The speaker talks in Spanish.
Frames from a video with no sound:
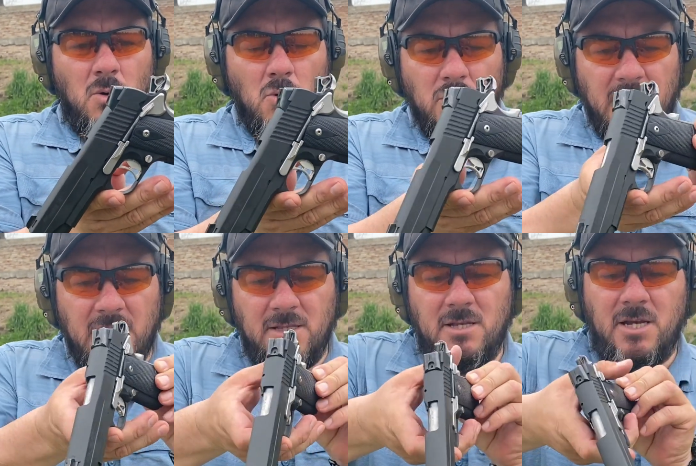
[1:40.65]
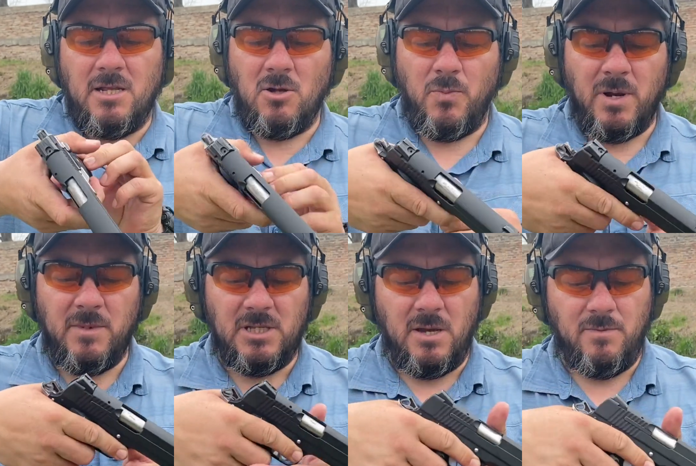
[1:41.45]
un kit que nos
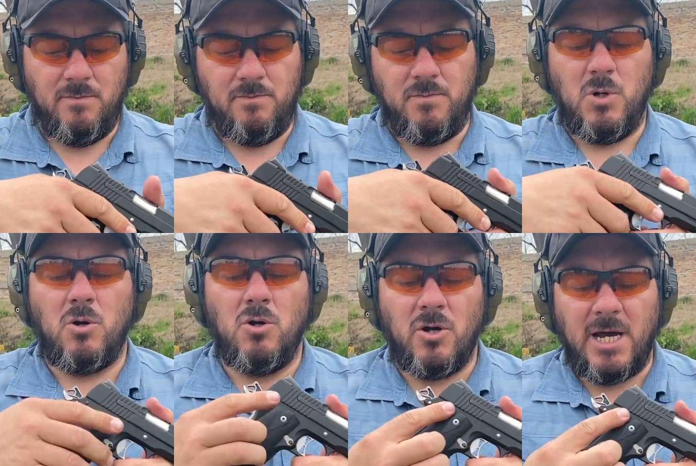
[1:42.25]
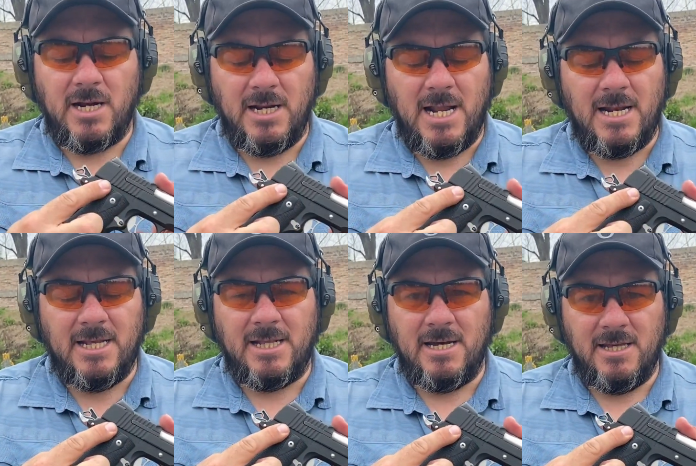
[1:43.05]
permite colocarle la
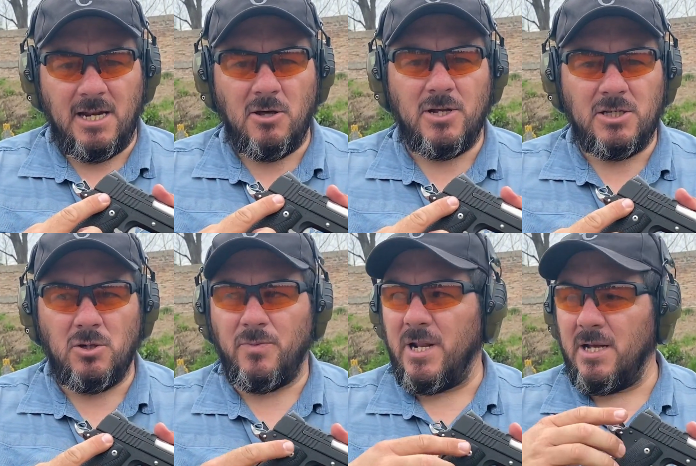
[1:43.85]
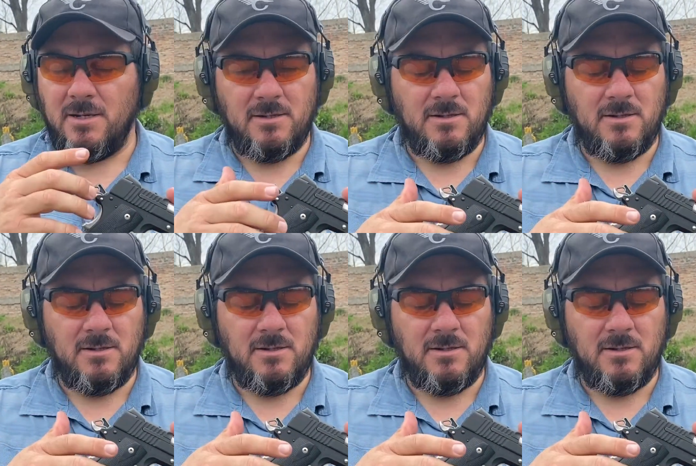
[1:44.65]
aleta del lado derecho para